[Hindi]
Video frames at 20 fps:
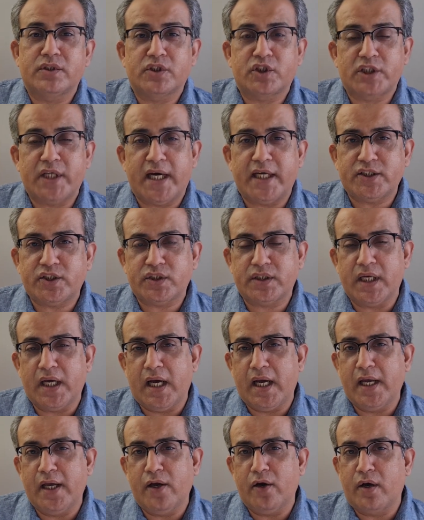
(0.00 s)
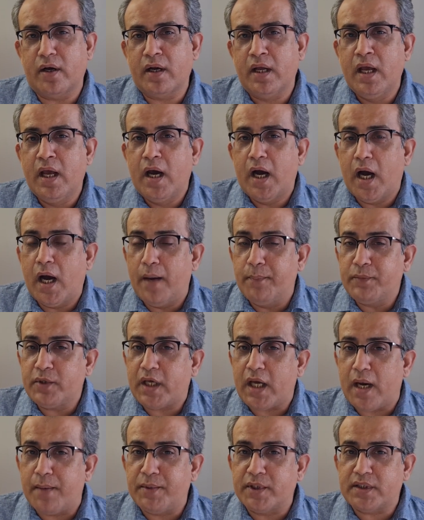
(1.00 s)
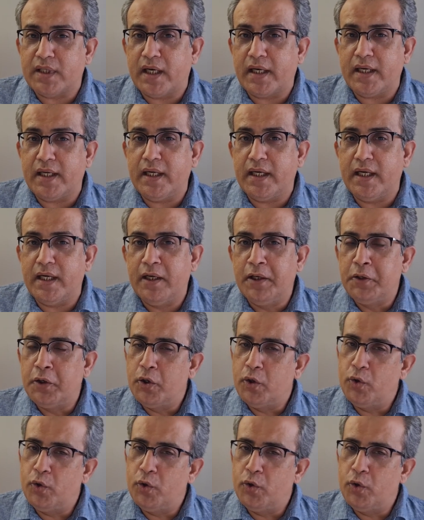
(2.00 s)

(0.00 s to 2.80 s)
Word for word: स्टैट्स क्या हैं और हम क्या बता रहे हैं